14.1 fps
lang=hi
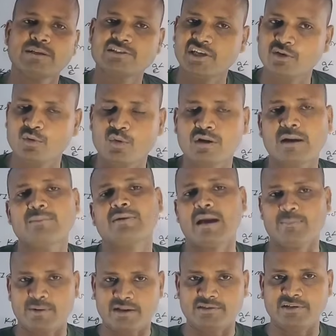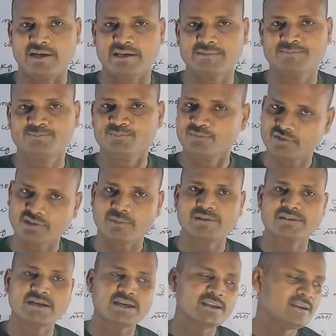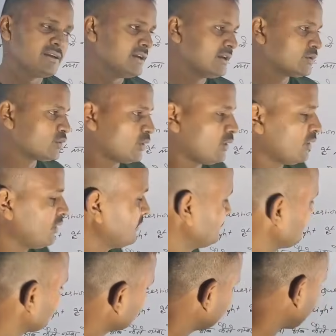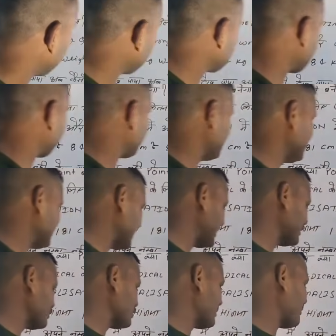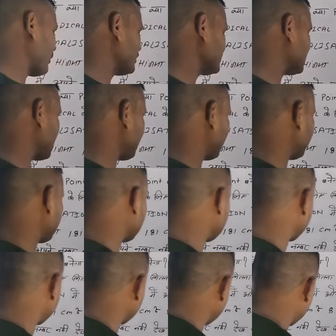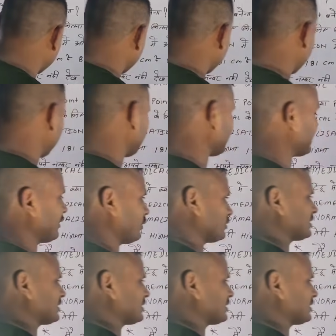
में बच्चे इनको कम ना पड़ जाएँ समझ गए तो ये भी सब चीज़ें हैं क्योंकि फौज का मेडिकल अपने आप में मेडिकल